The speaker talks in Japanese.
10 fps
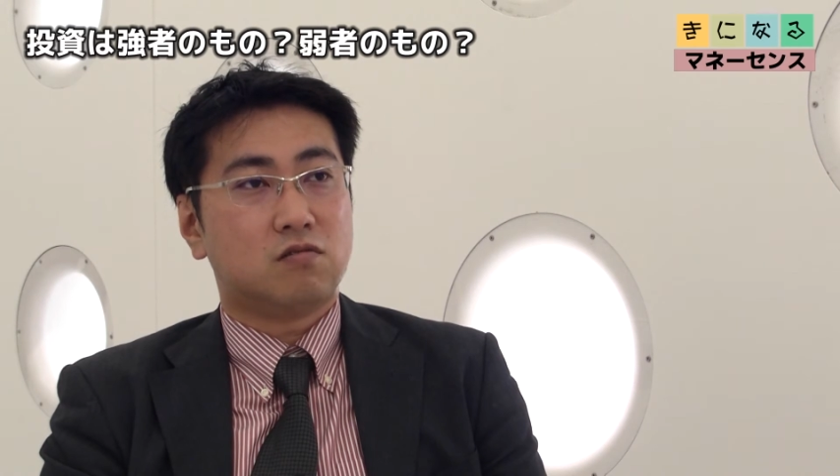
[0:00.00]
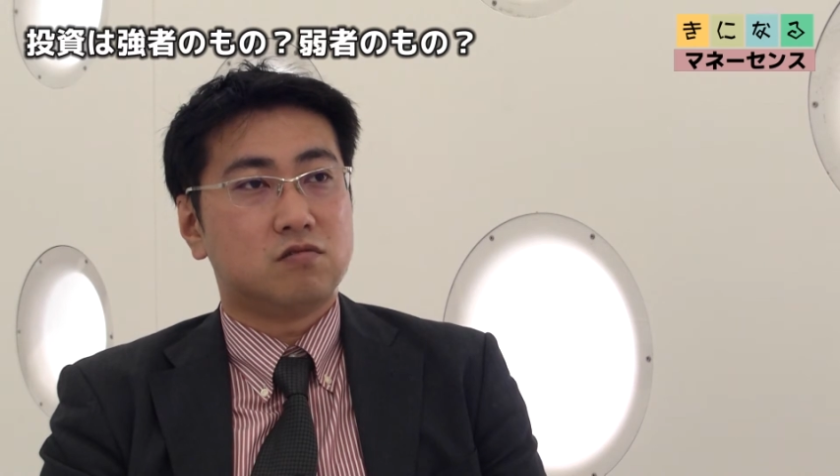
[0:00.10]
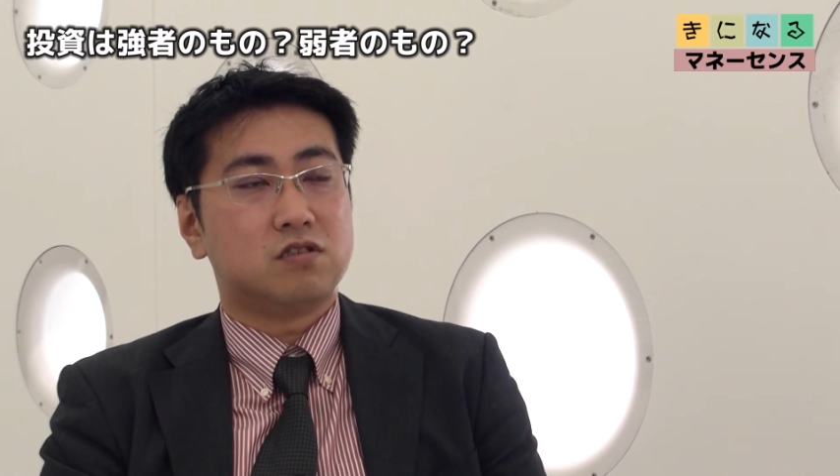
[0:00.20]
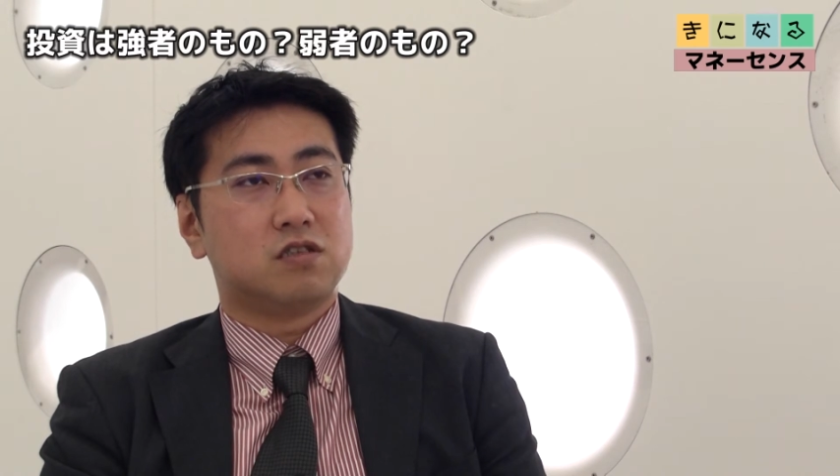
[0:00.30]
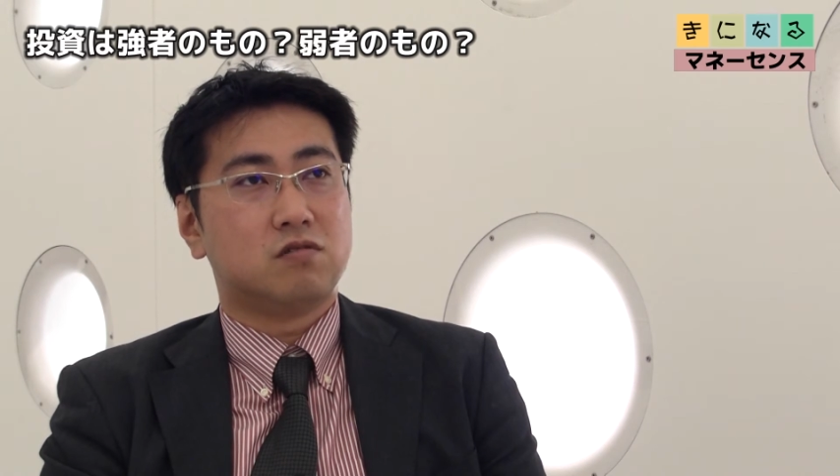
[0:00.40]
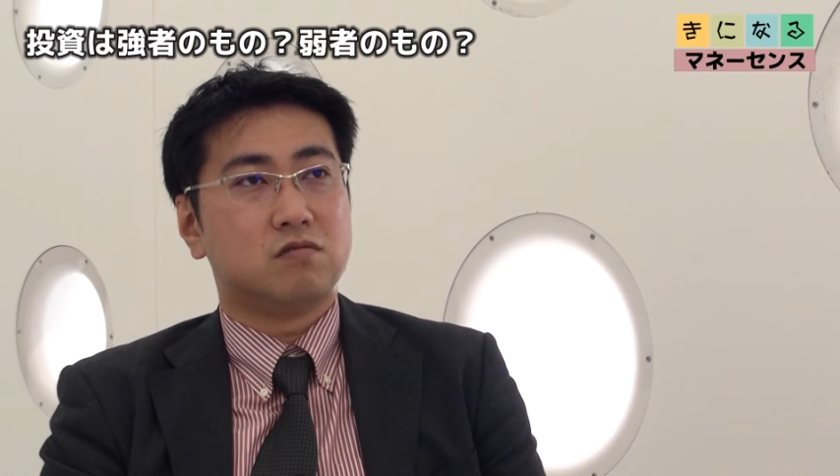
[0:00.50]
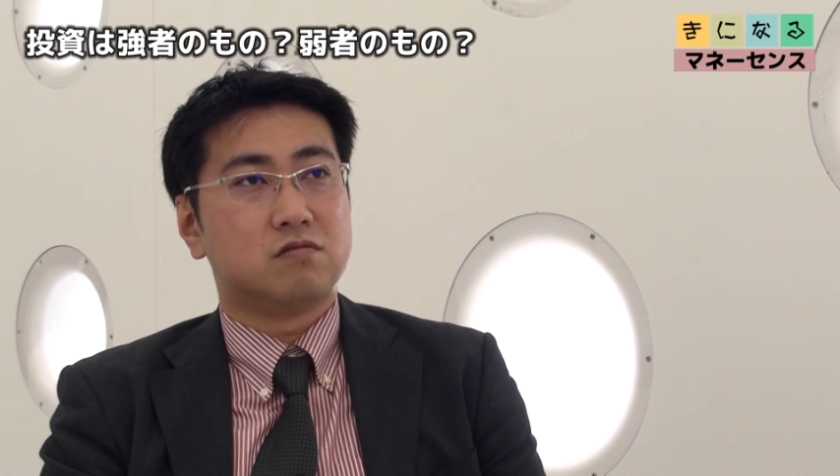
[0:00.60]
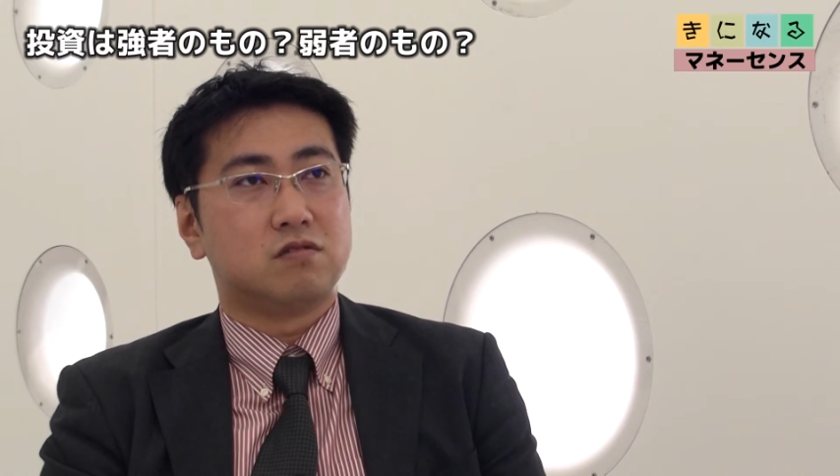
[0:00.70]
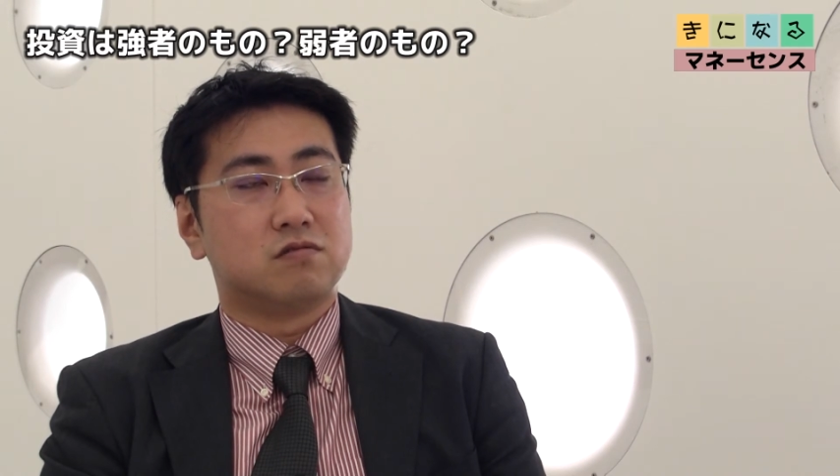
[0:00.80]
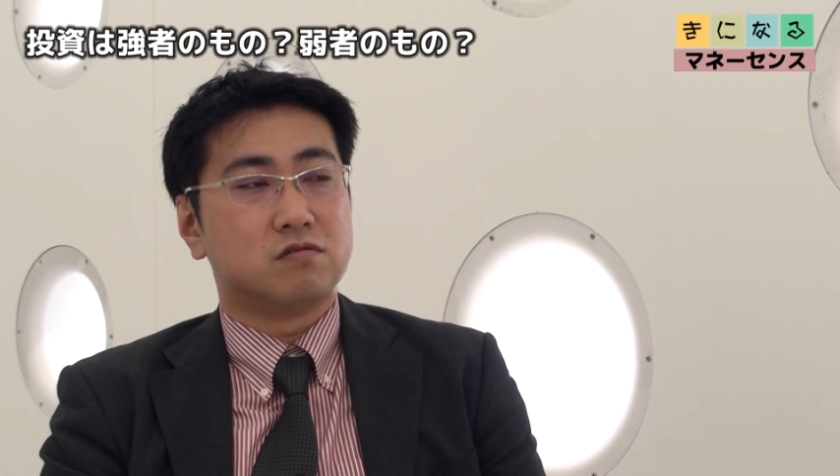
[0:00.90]
特に日本
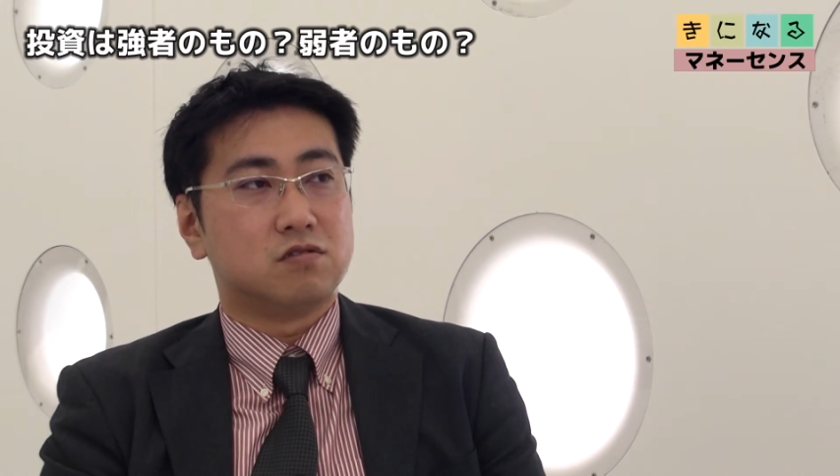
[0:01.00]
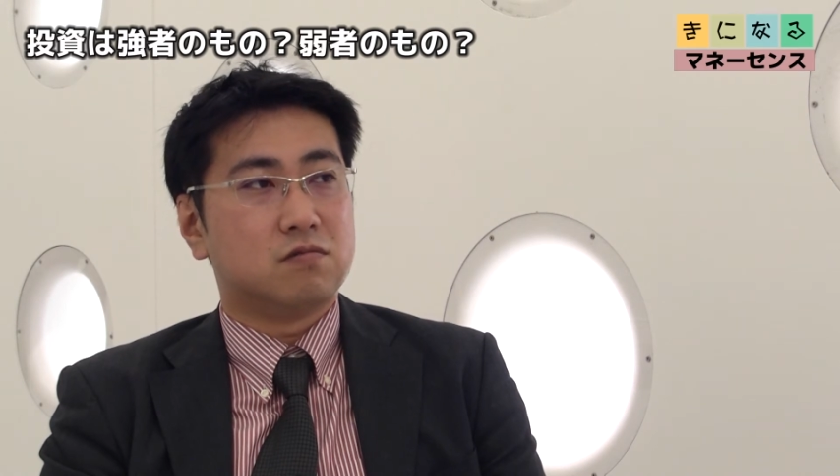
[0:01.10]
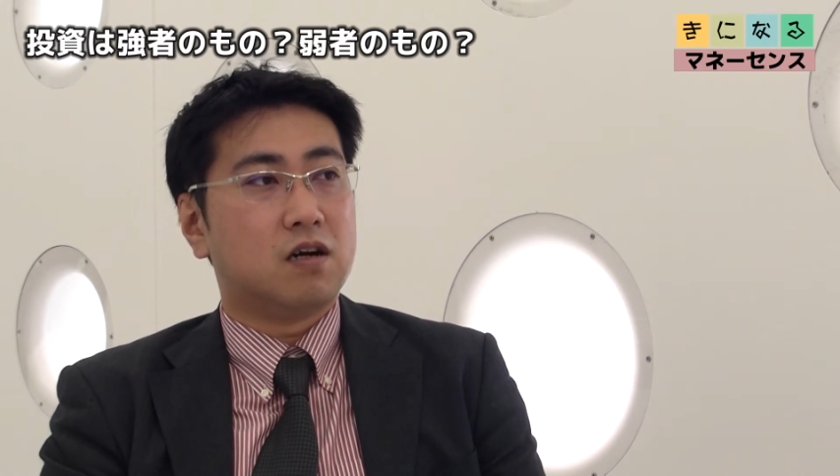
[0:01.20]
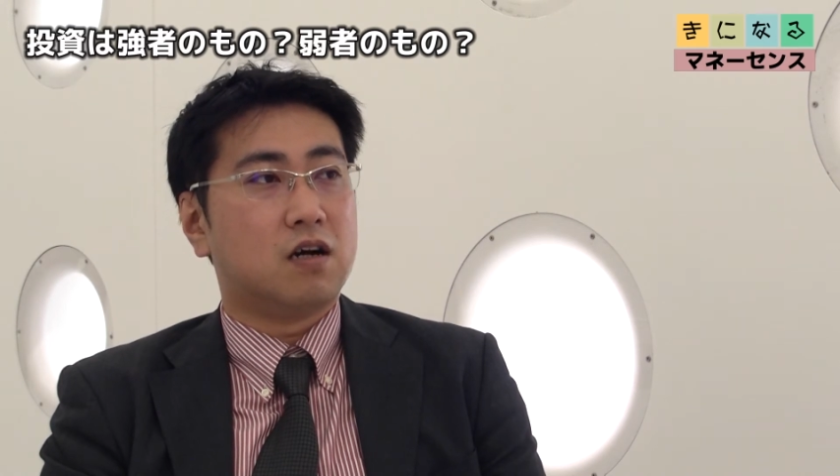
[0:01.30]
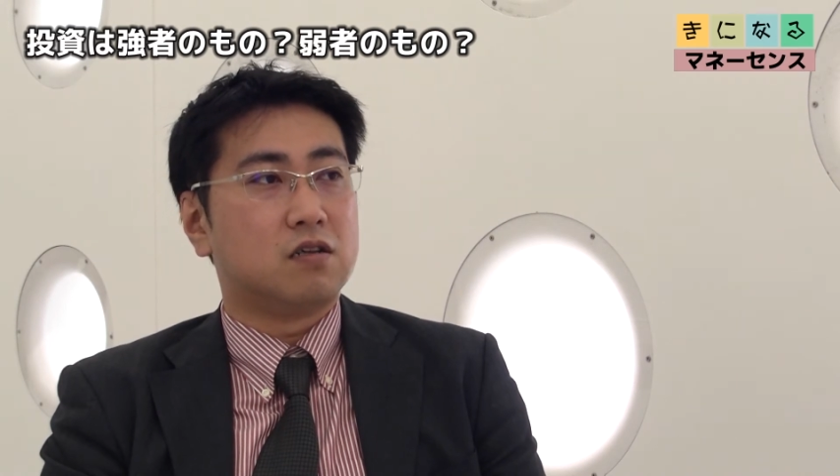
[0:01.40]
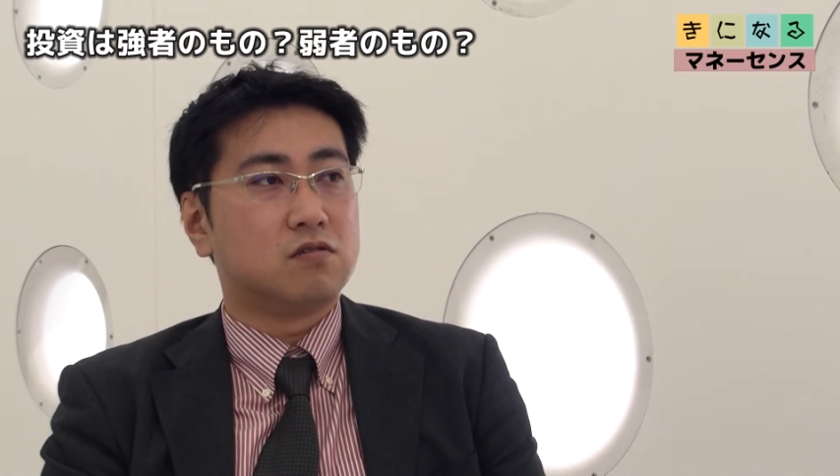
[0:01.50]
という国は、